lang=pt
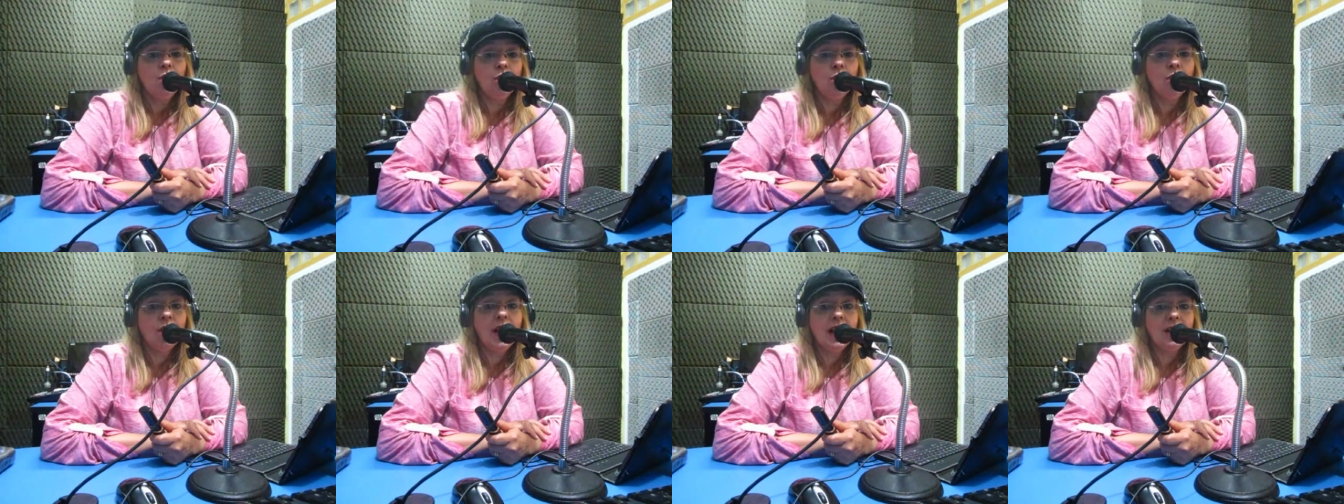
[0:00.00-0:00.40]

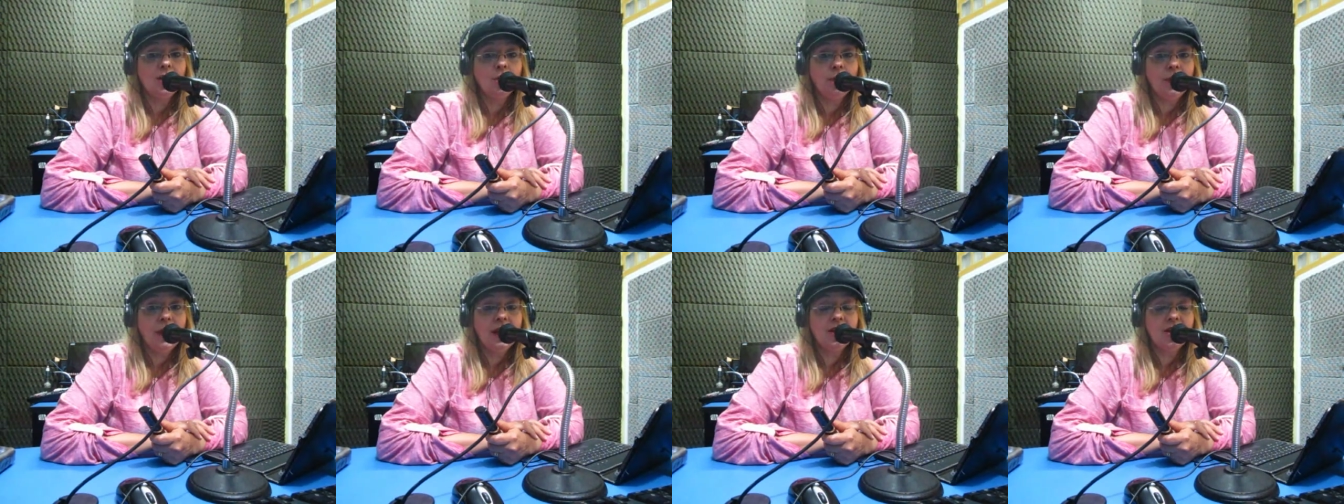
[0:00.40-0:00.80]

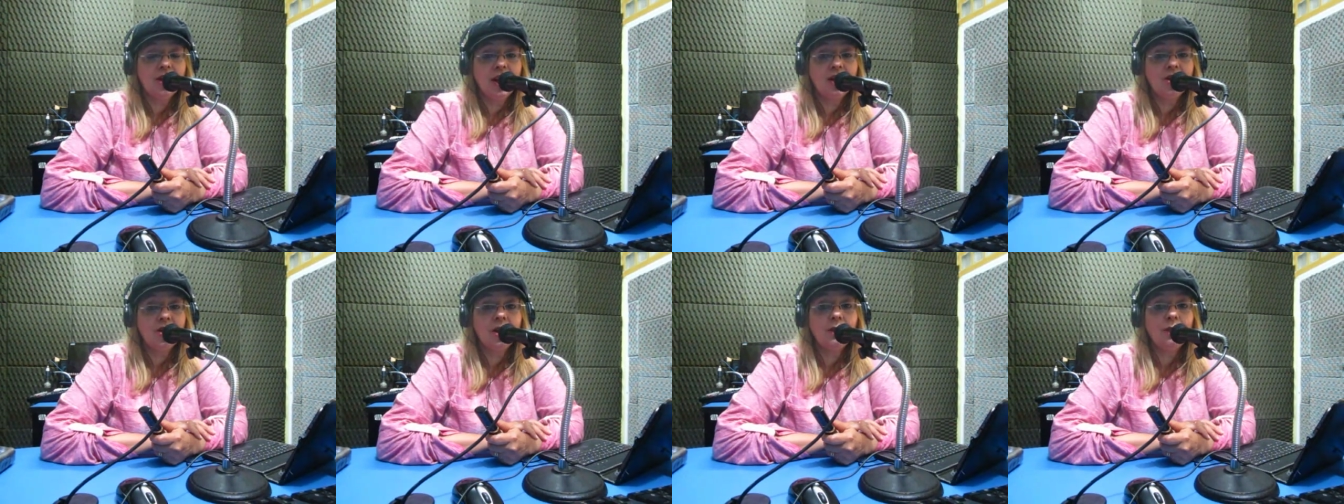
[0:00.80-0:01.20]
colocado para a
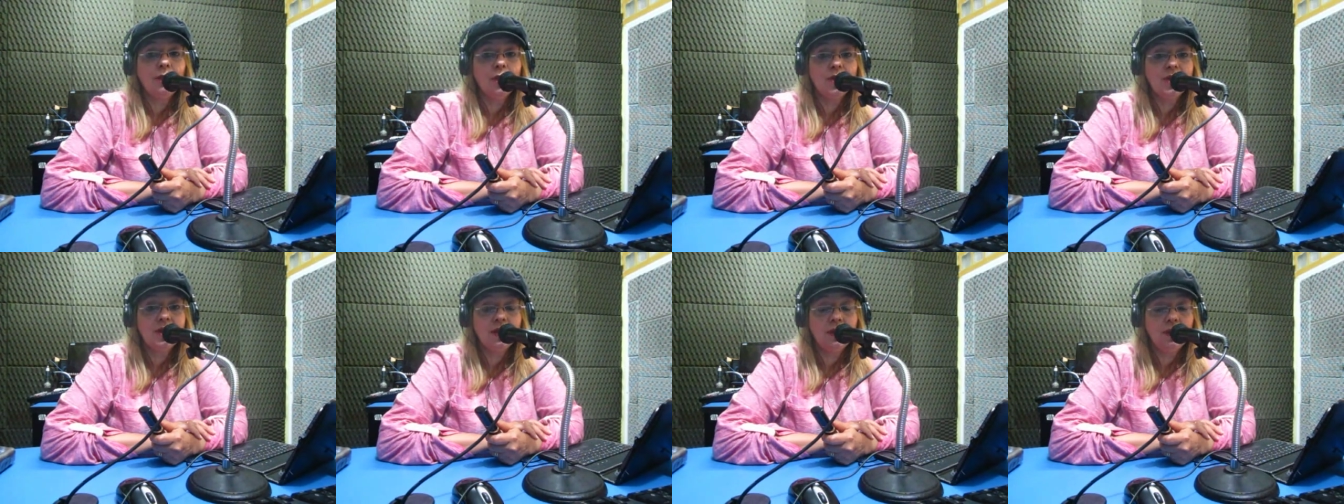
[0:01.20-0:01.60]
gente que
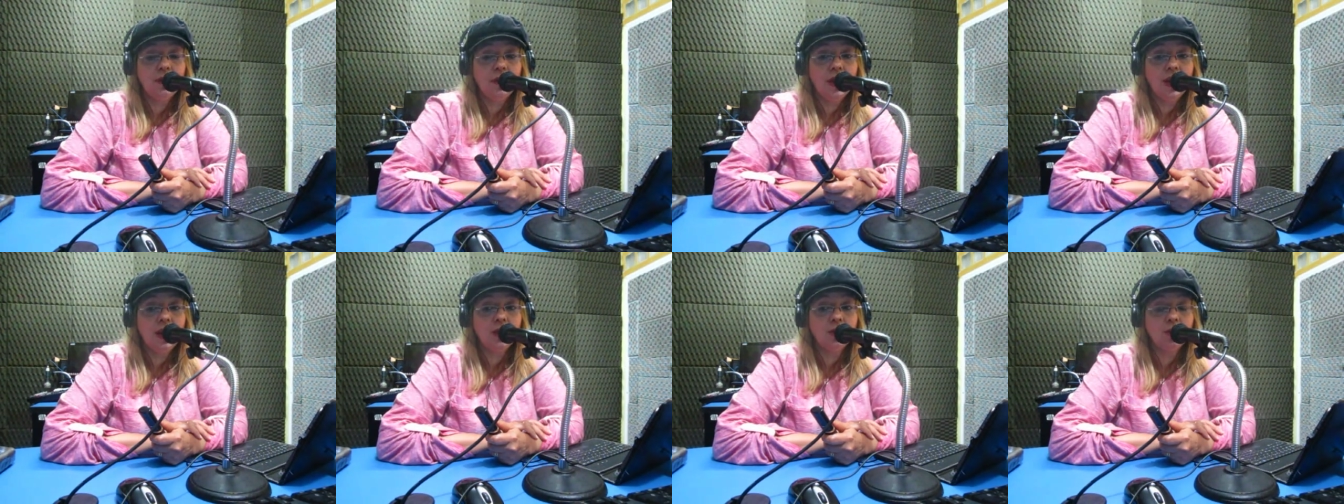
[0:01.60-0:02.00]
fosse
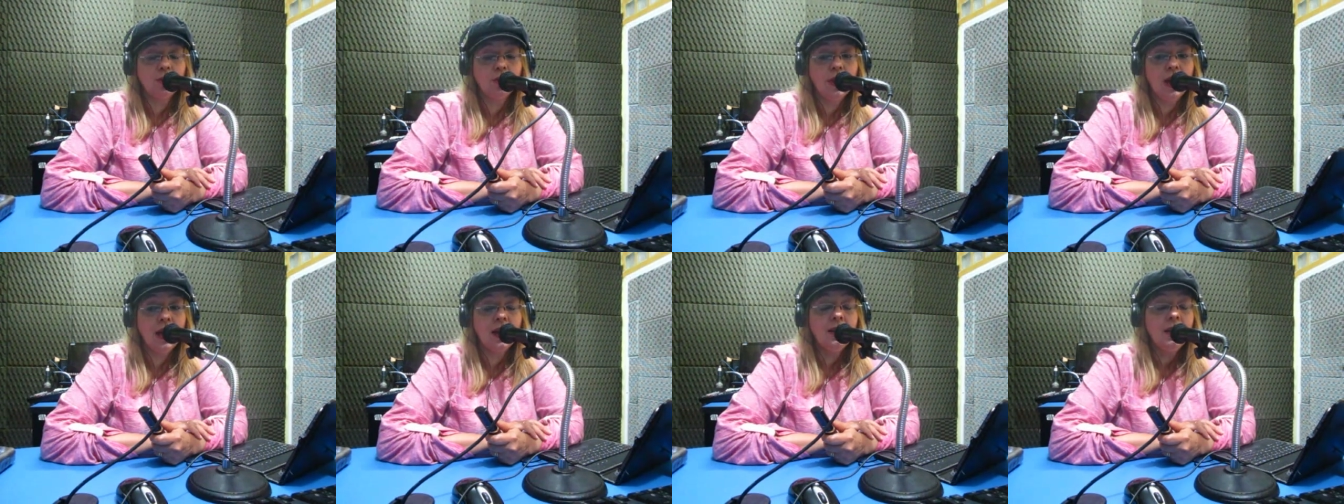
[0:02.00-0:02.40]
feito.
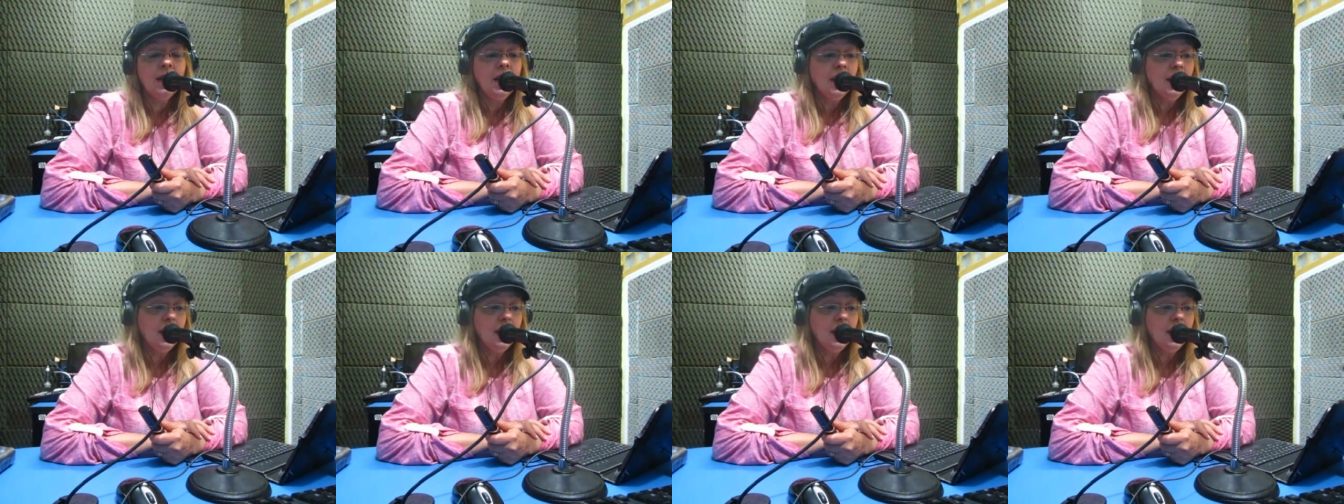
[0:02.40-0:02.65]
Não é?